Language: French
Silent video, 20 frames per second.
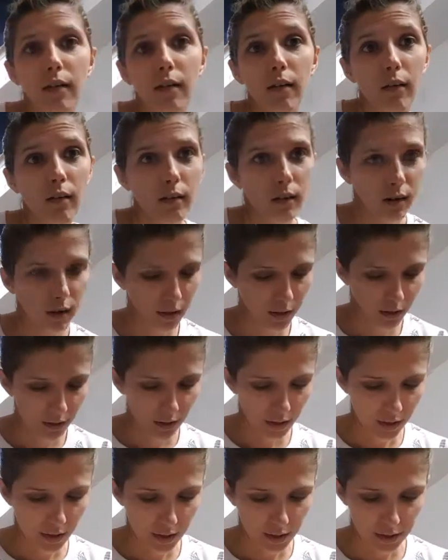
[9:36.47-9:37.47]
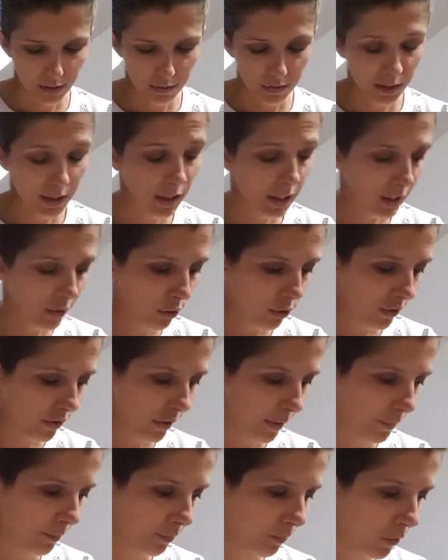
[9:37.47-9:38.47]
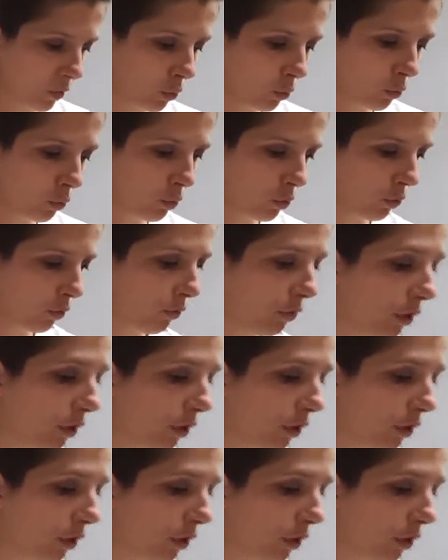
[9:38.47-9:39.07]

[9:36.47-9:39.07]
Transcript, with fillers: euh, il adore ça. Donc euh,